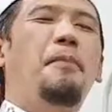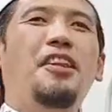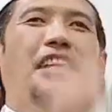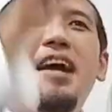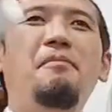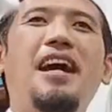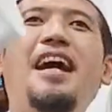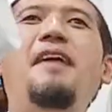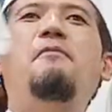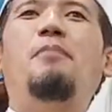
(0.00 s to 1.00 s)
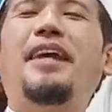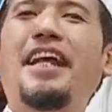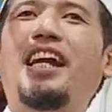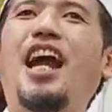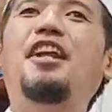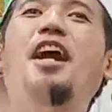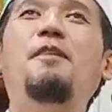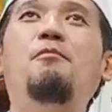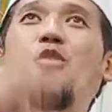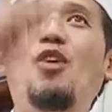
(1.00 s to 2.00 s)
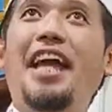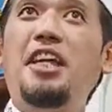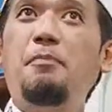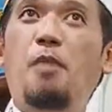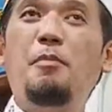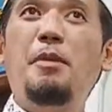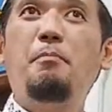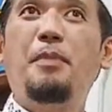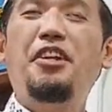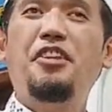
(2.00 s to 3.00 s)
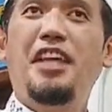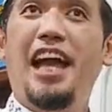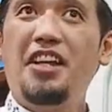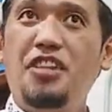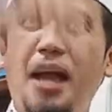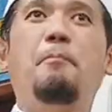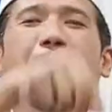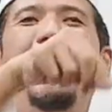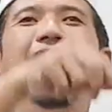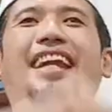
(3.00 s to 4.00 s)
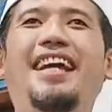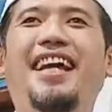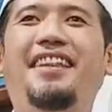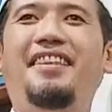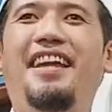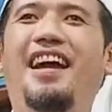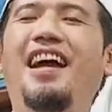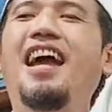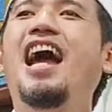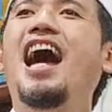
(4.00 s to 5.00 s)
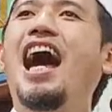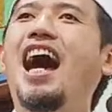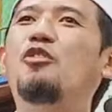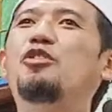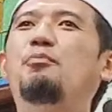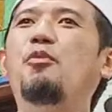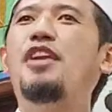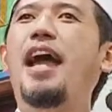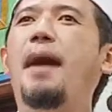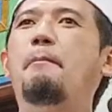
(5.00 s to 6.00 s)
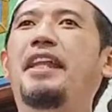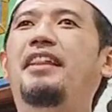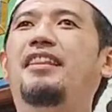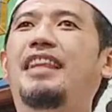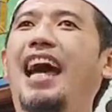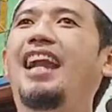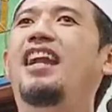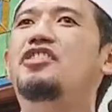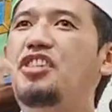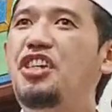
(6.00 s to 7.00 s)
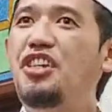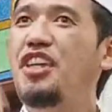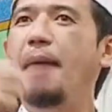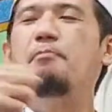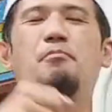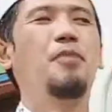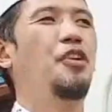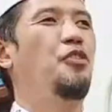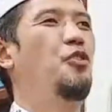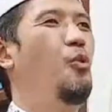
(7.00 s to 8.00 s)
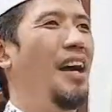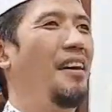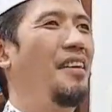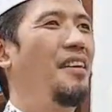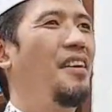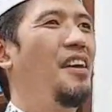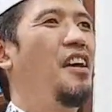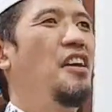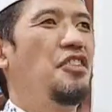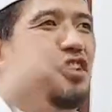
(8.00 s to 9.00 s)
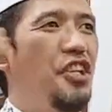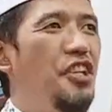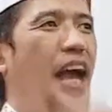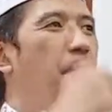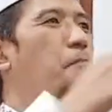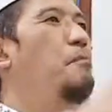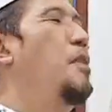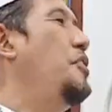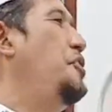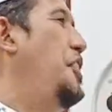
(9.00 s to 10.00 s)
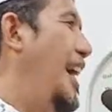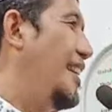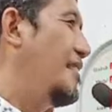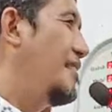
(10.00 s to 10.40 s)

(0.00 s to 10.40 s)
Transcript: pertama, mereka dari mulai pemimpinnya sampai rakyatnya harus punya mental siap berjuang, siap berjihad.